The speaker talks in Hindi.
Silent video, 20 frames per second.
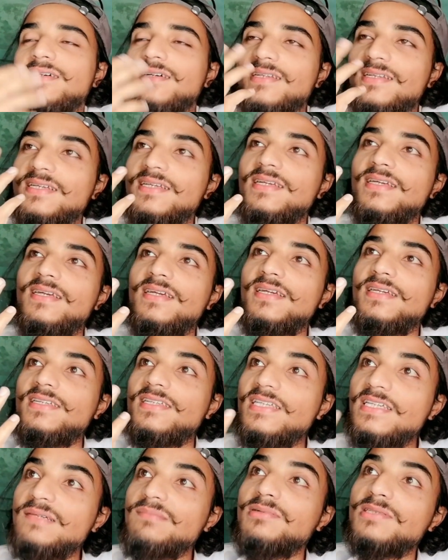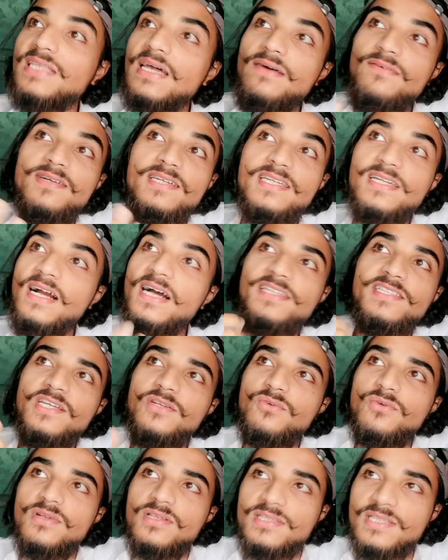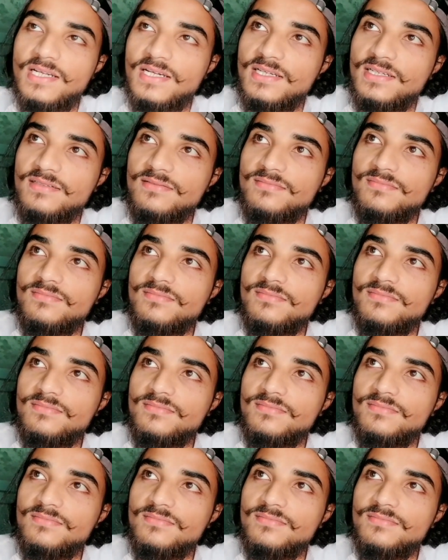अरे ई बतावे का जरूरत है